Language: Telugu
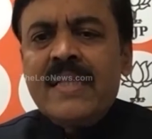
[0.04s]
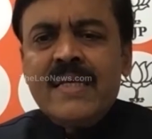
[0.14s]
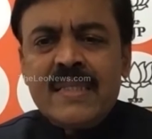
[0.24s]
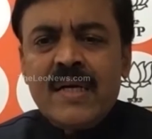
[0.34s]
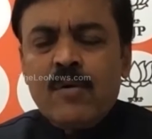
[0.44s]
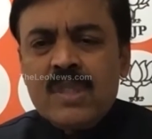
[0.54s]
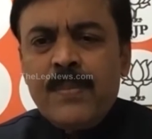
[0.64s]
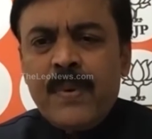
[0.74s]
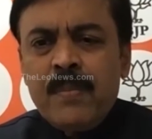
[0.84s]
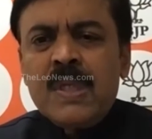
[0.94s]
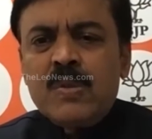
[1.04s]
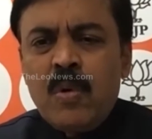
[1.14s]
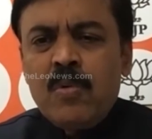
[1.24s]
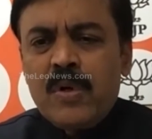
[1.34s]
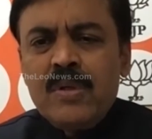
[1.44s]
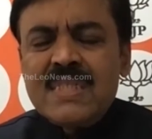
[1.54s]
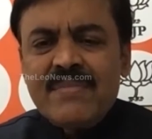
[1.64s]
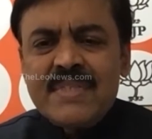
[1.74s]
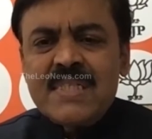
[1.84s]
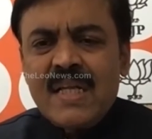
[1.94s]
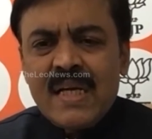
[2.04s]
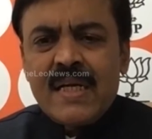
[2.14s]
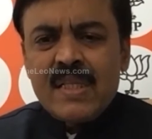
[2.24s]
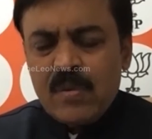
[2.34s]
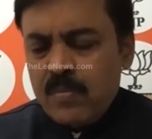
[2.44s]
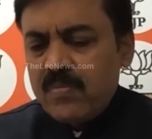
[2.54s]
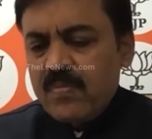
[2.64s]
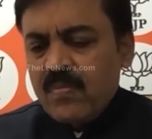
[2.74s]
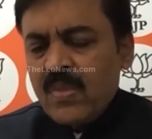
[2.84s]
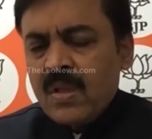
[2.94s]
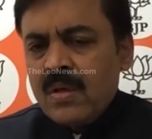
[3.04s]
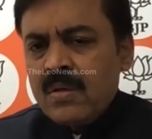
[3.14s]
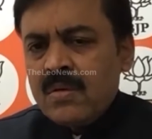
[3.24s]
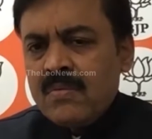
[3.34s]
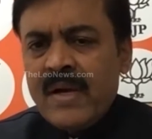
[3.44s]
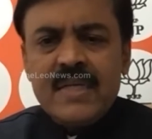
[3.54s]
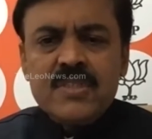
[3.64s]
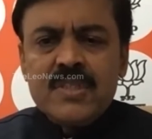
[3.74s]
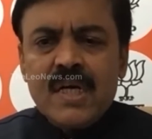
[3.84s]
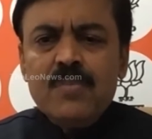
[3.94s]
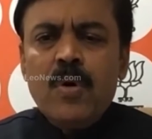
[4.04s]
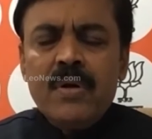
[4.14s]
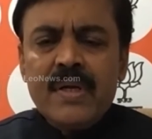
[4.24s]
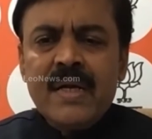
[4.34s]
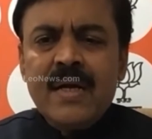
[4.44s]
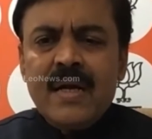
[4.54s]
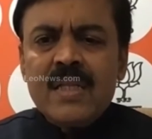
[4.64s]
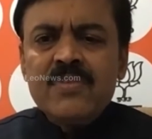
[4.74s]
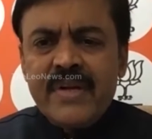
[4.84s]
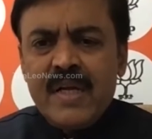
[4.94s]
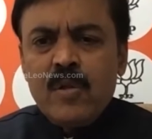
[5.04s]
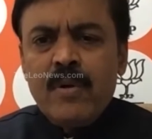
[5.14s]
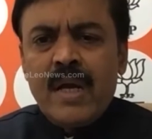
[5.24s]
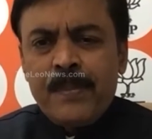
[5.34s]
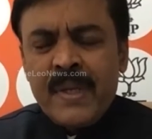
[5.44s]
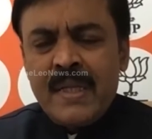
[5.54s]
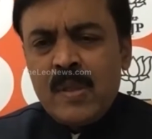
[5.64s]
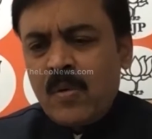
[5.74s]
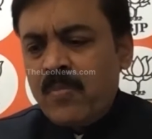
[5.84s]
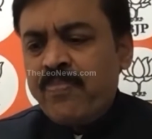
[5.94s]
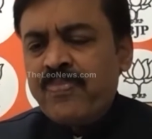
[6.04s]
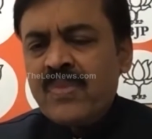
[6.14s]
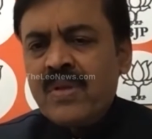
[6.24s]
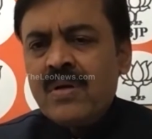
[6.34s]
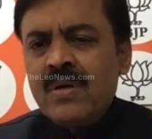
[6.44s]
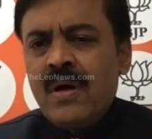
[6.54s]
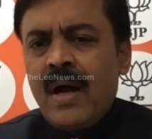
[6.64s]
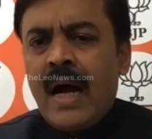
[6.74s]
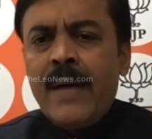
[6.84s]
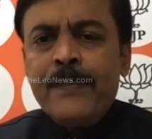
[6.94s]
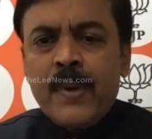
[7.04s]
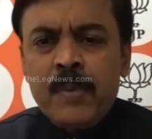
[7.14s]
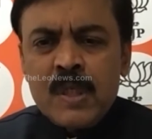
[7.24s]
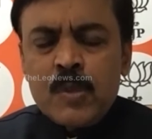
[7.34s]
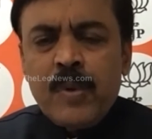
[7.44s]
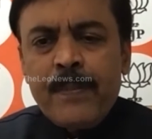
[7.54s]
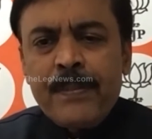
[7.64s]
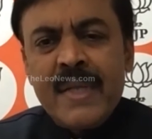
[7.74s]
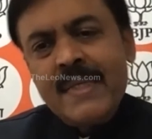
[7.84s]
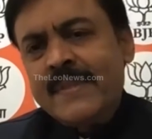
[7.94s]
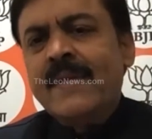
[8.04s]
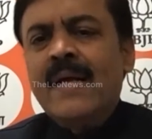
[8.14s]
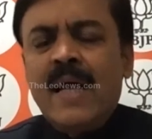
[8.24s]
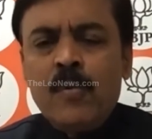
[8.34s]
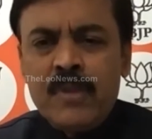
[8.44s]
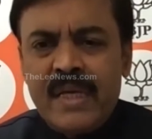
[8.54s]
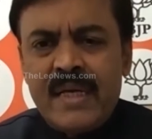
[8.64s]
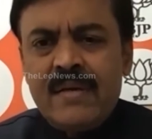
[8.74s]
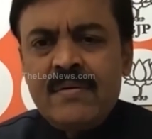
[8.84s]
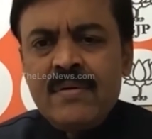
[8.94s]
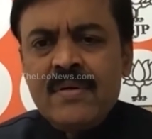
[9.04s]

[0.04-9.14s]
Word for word: ఏదైతే కొత్త ప్రభుత్వం రెండు సంవత్సరాల క్రితం వైఎస్ జగన్మోహన్ రెడ్డి గారి ఆధ్వర్యంలో ఏర్పడిందో ఆ ప్రభుత్వ పనితీరు ఎలా ఉంది